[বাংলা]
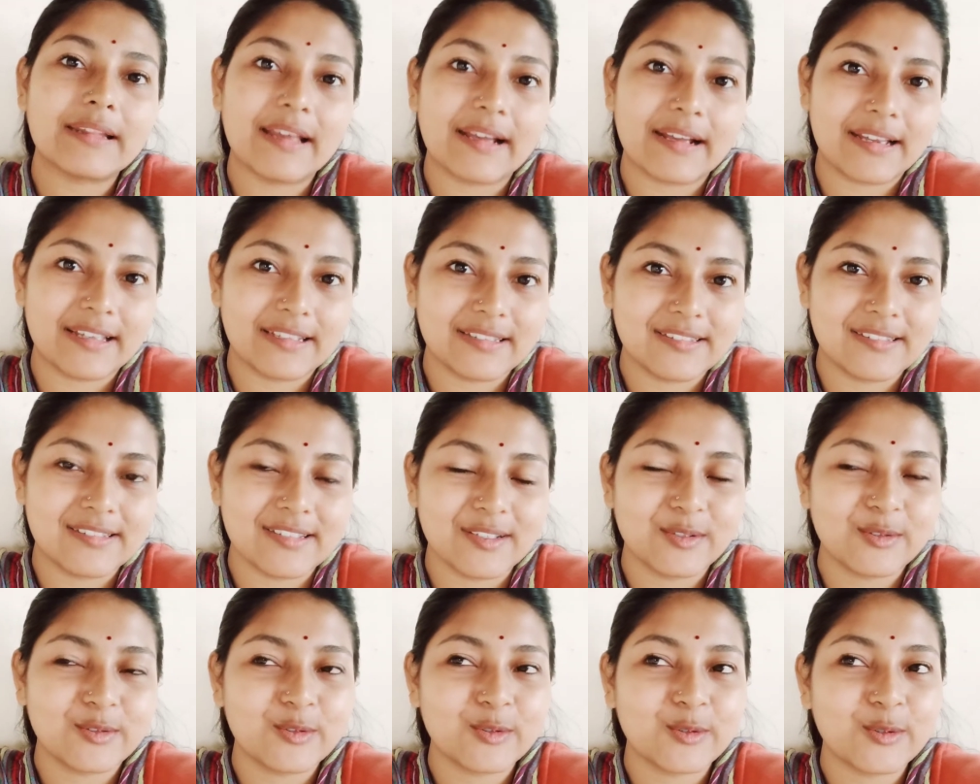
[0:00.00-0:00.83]

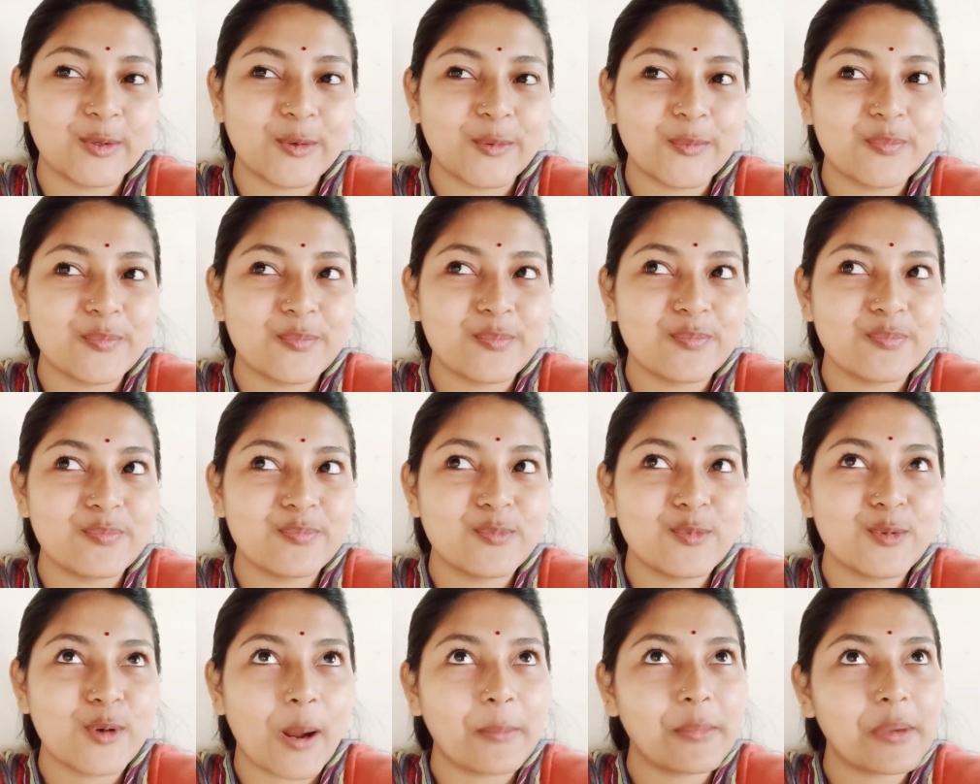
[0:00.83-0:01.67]
দেখাচ্ছে তো
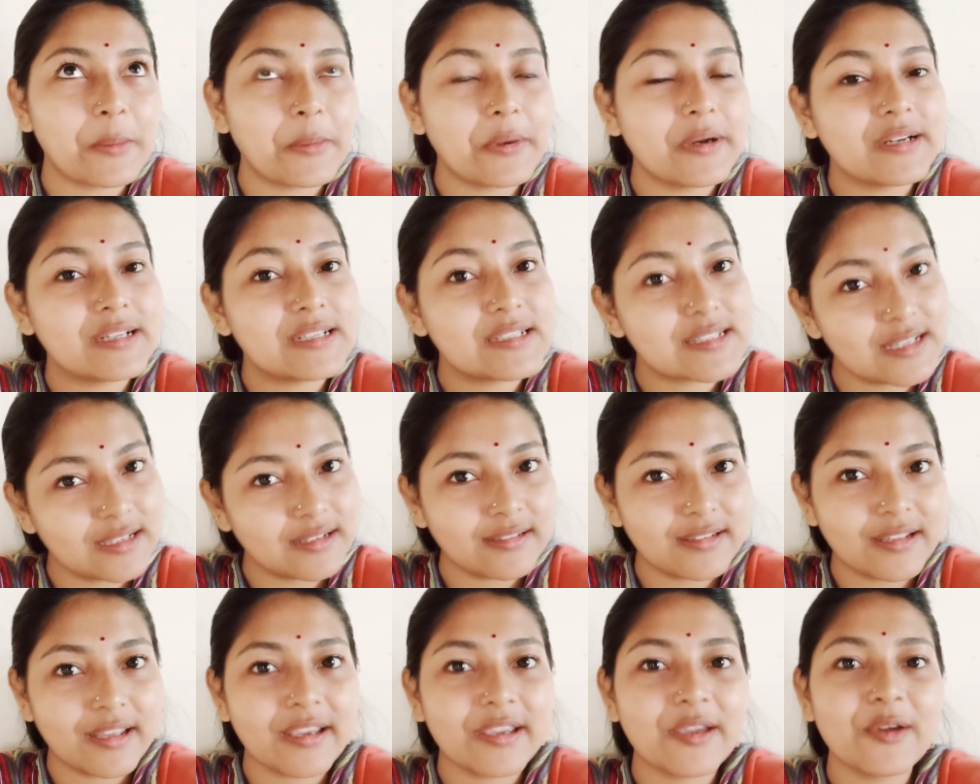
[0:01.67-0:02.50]
আমি আবার
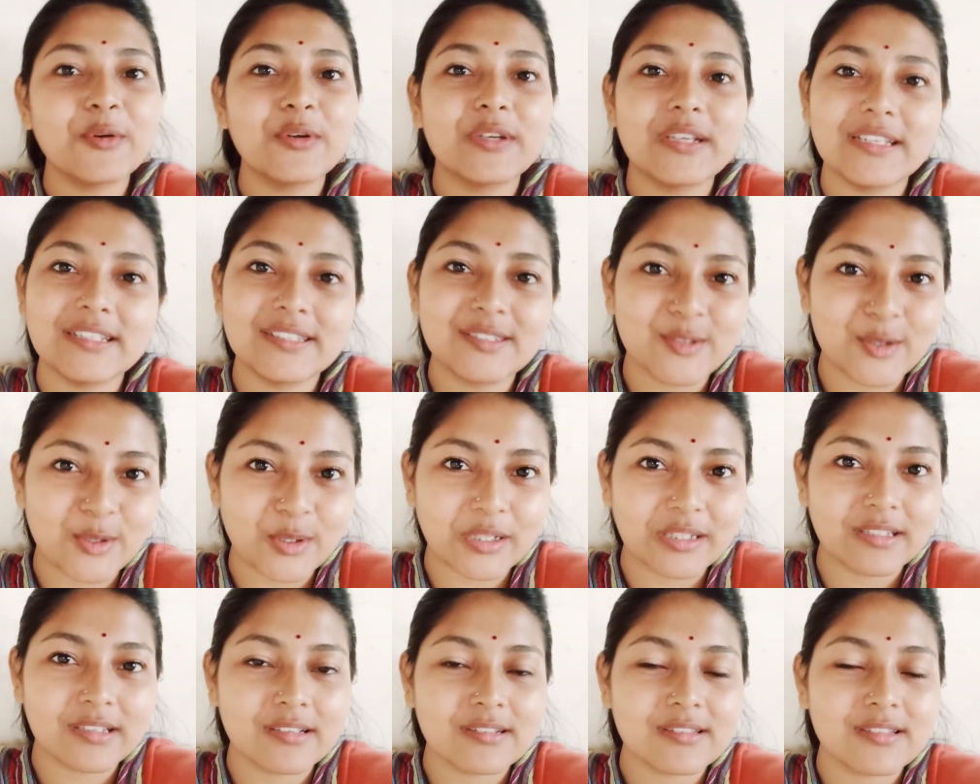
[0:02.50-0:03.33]
রিসেন্ট থেকেও ডিলিট
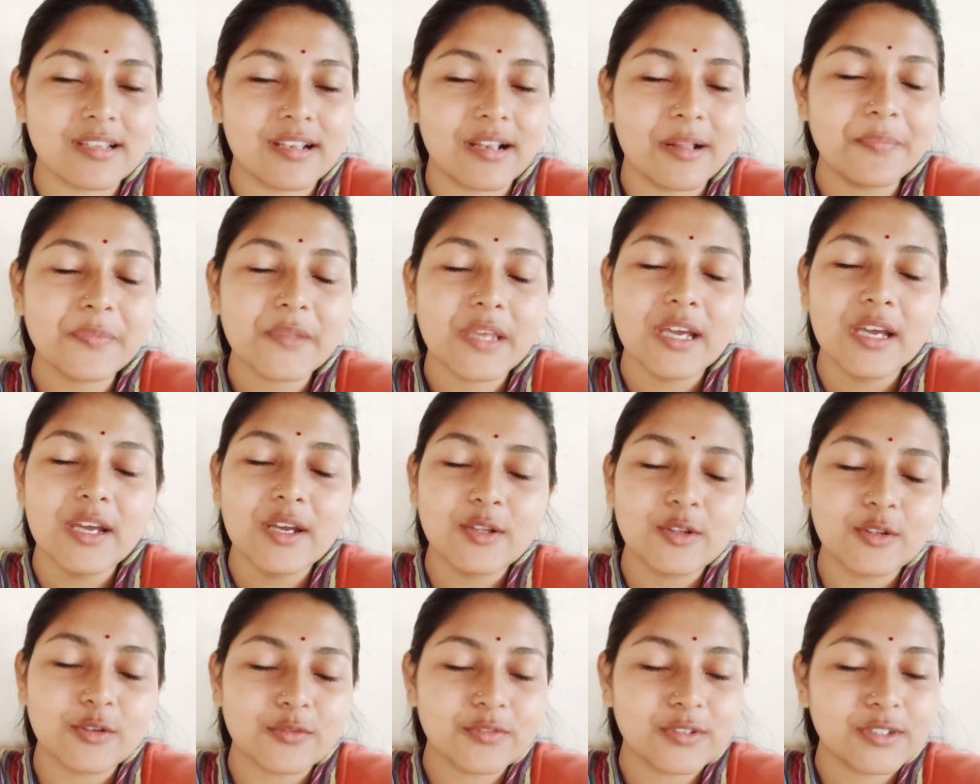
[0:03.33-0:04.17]
করে দিয়েছিলাম
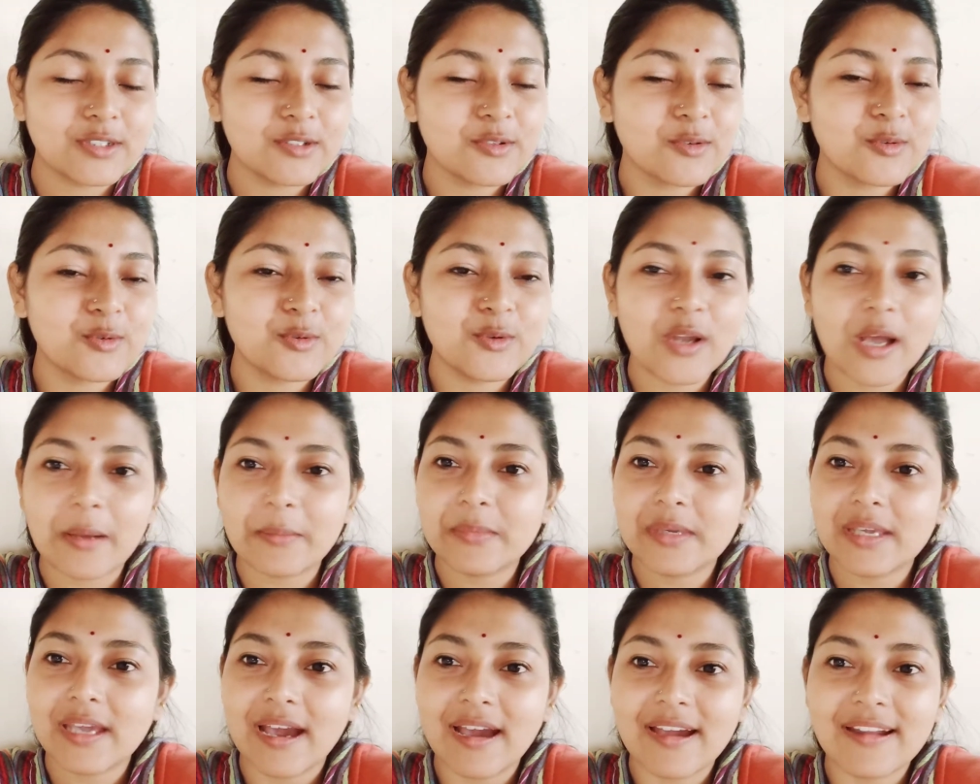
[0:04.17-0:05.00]
তো ভিডিওগুলো
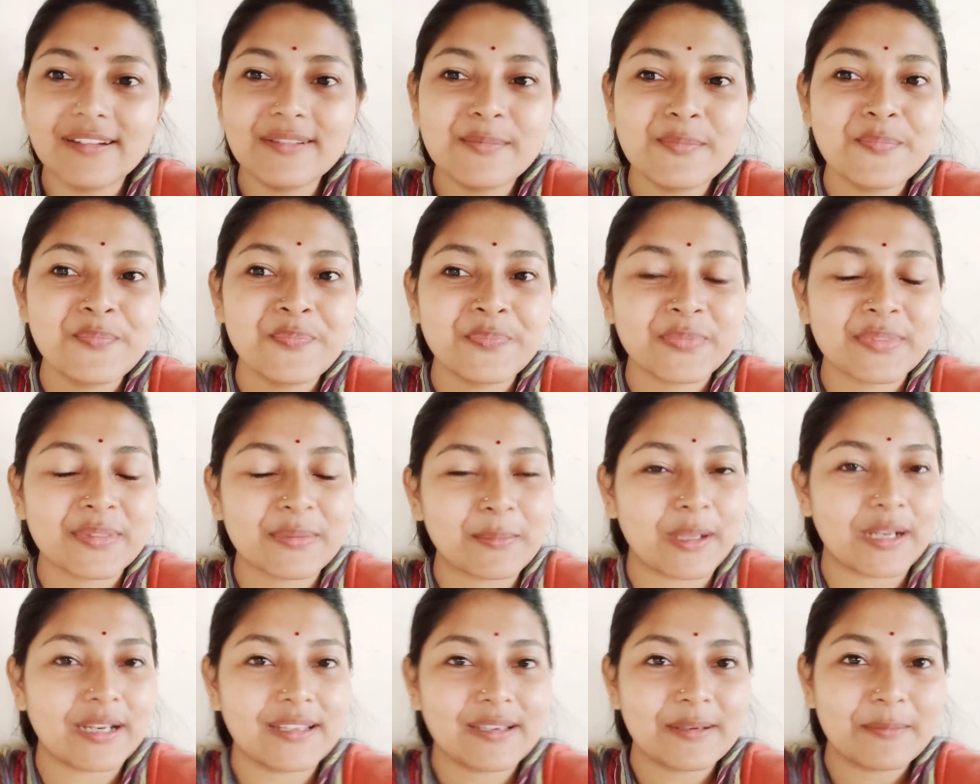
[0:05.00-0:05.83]
আমি আর
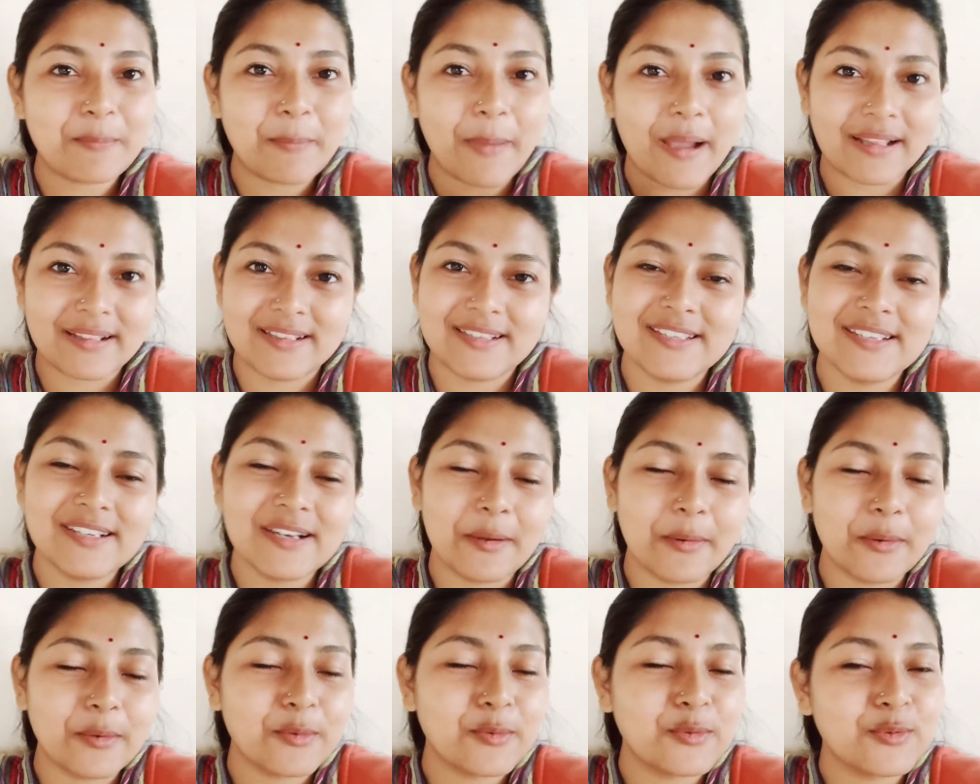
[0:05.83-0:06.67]
মানে পাচ্ছি
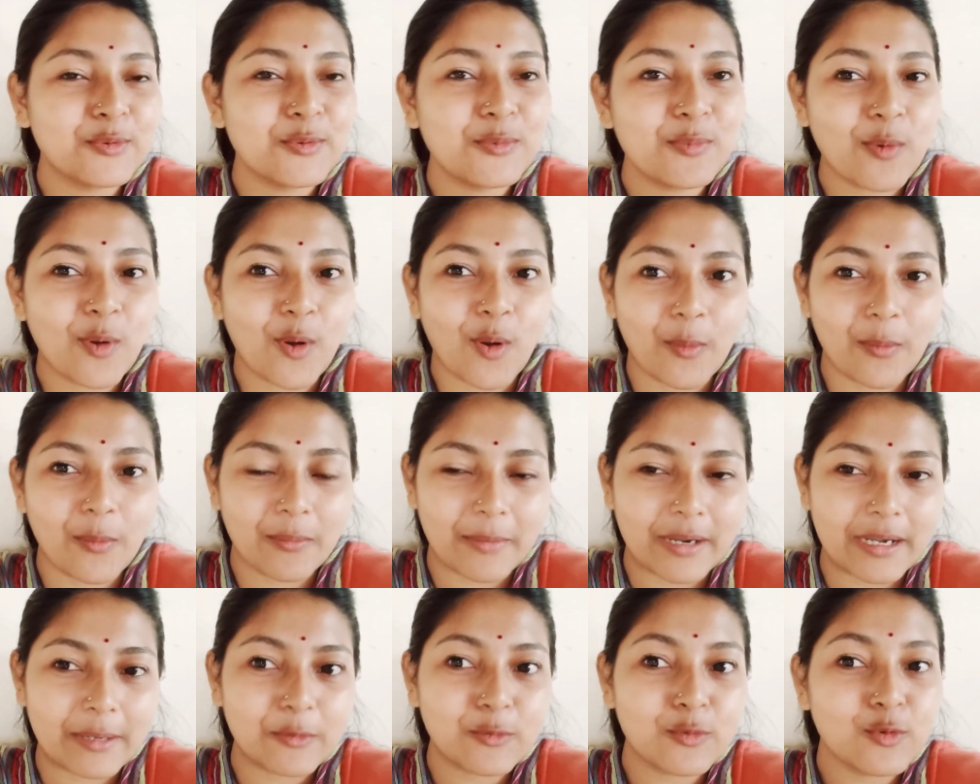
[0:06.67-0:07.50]
না আমার খুব
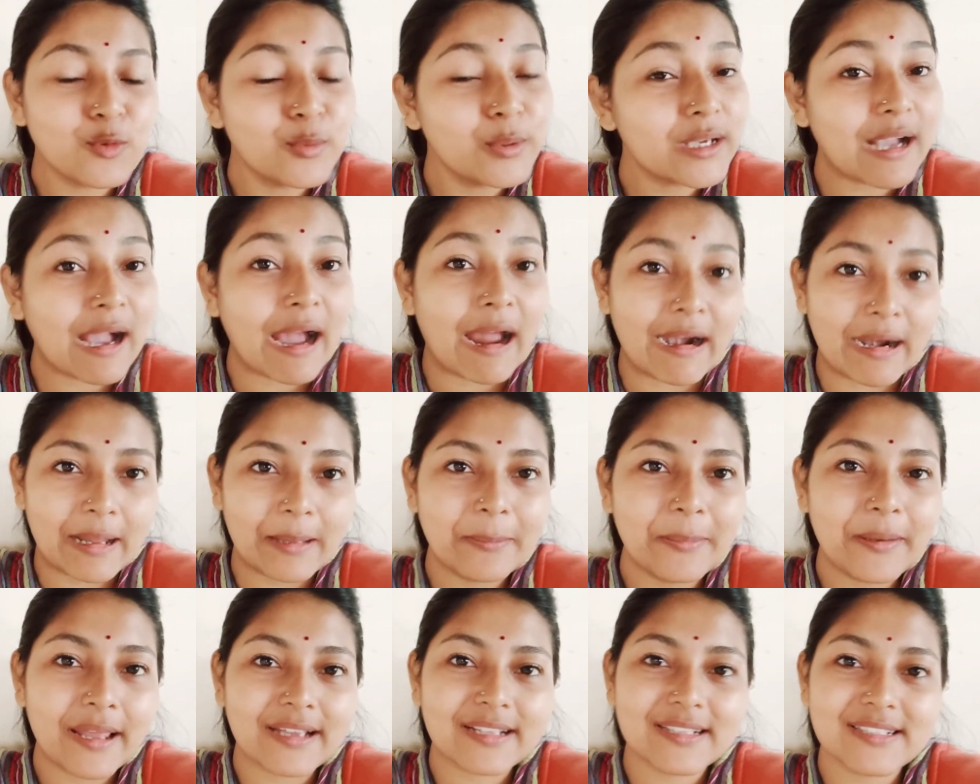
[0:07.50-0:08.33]
মানে খুবই
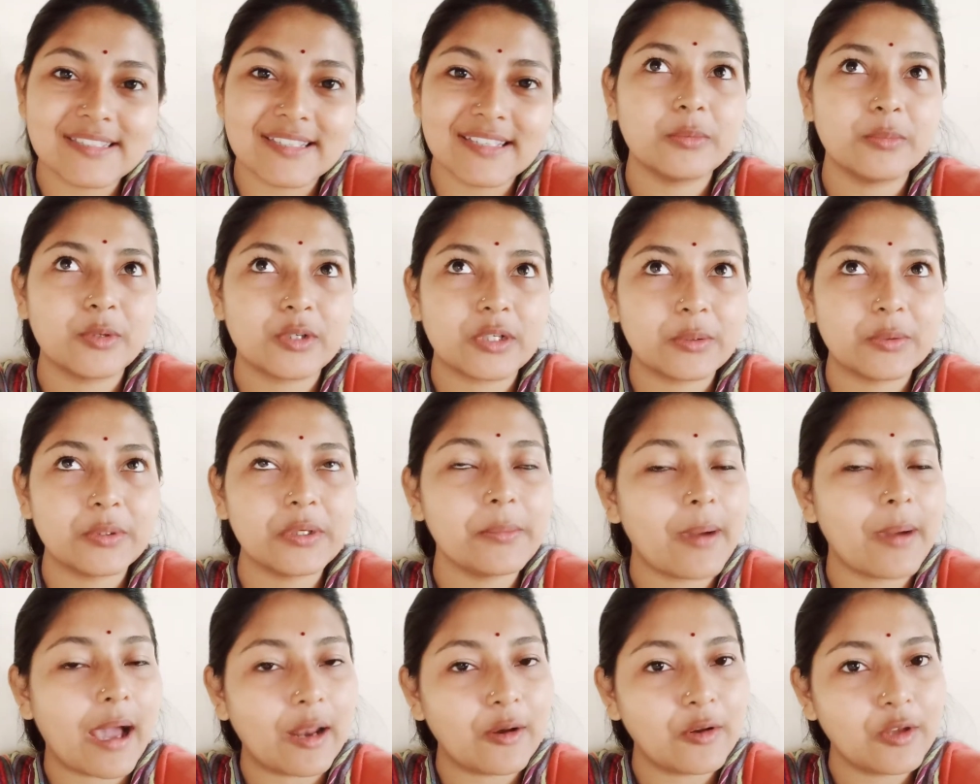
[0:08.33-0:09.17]
খারাপ লাগছে
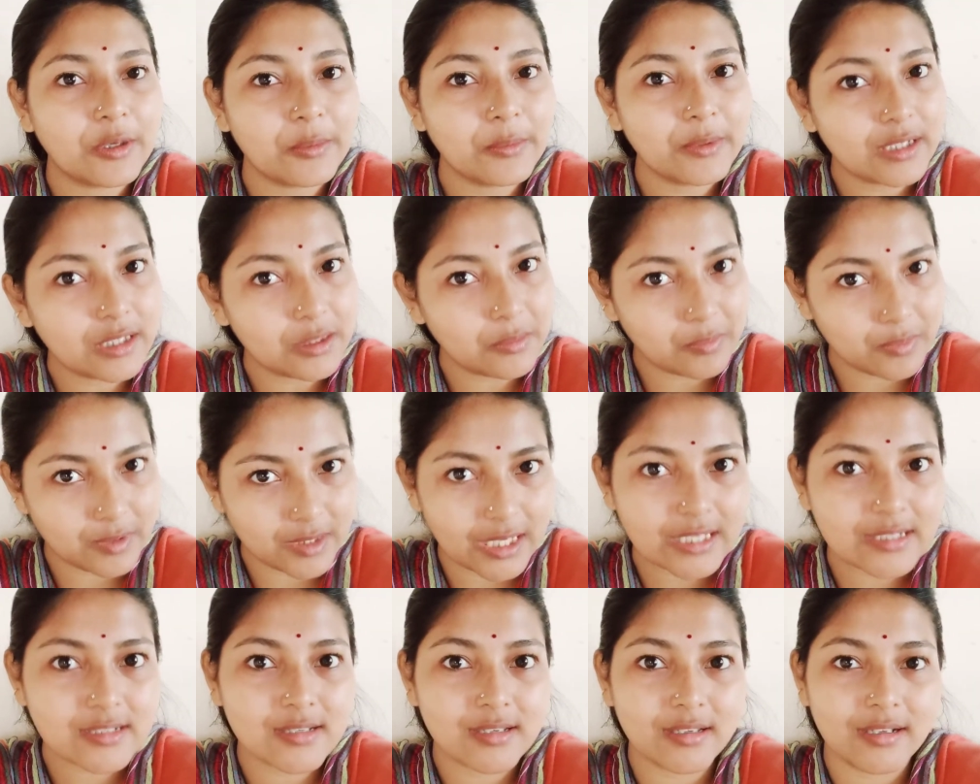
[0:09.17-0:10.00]
মোটামুটি ভালোই আমি ক্লিপ
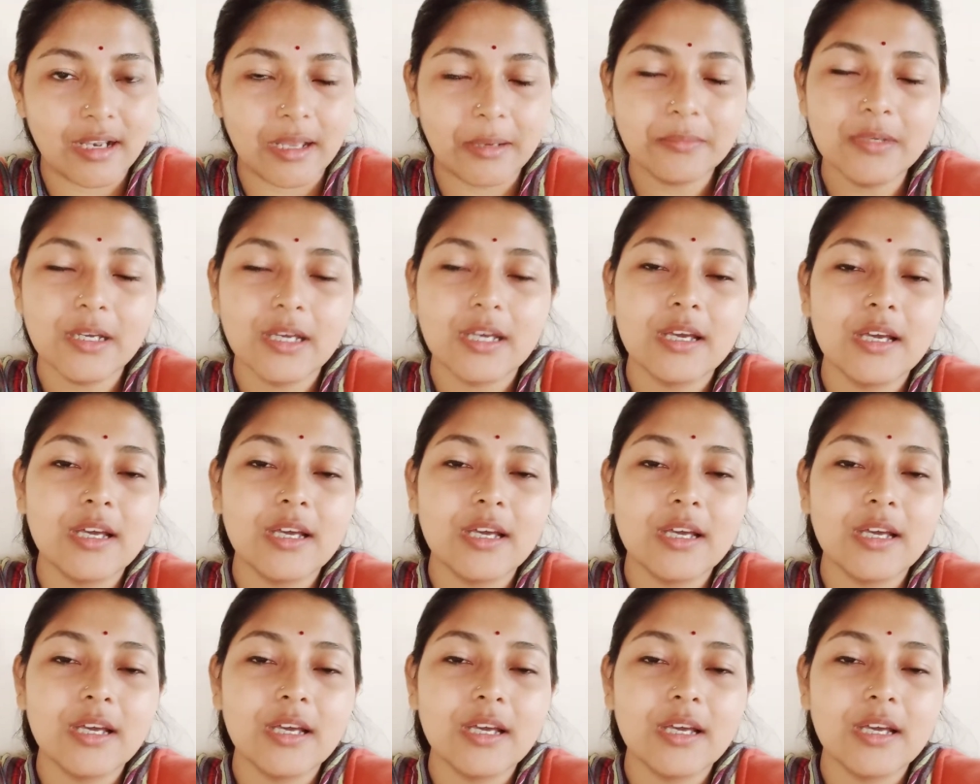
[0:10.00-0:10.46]
নিয়েছিলাম